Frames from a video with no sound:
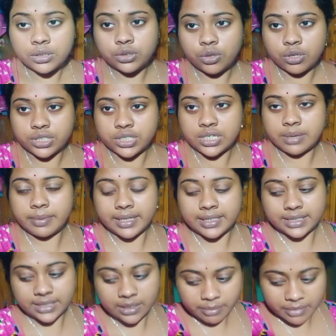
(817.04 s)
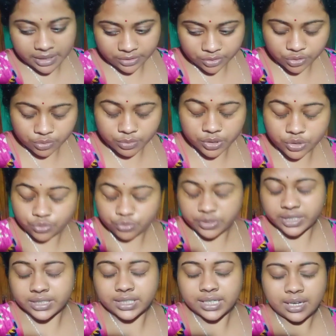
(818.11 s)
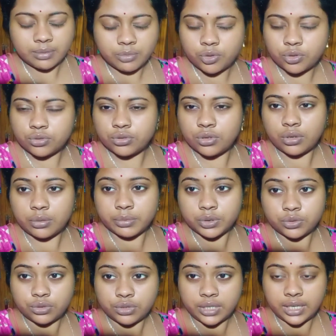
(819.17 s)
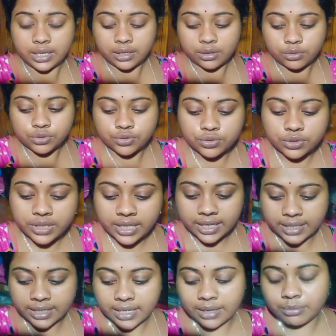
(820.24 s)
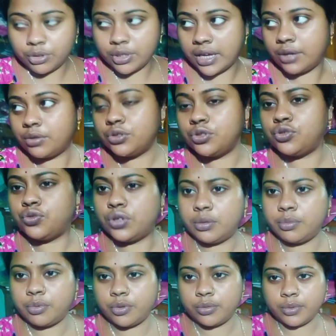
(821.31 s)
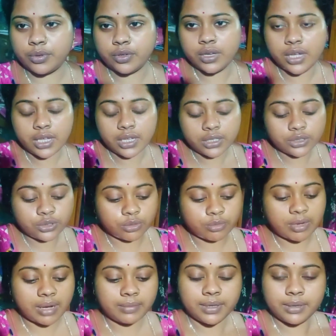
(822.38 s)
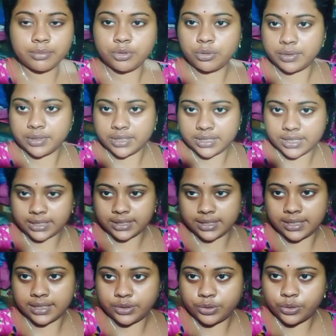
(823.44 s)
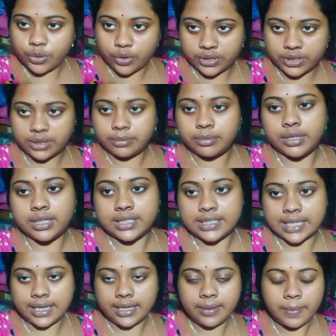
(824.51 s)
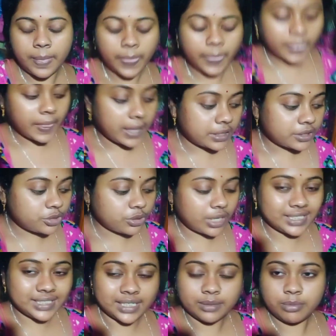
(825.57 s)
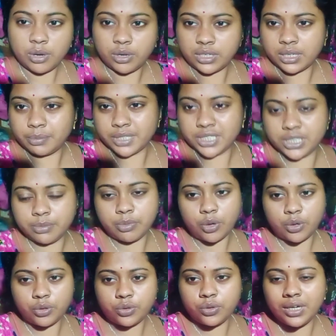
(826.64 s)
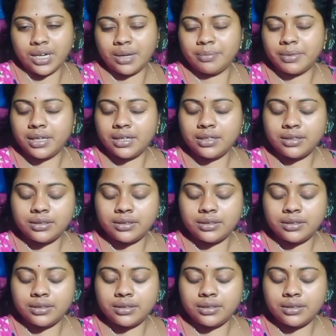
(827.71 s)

দশটা বাজে আমি এত সময় শুয়েছিলাম কোনো রকমে দুটো খেয়ে ওষুধ খেয়ে নিলাম তো এখন শুয়ে পড়বো তো ভাবলাম তোমাদের সাথে একটু কথা বলে যাই তো আজকের ব্লগটা বেশি বড় করলাম না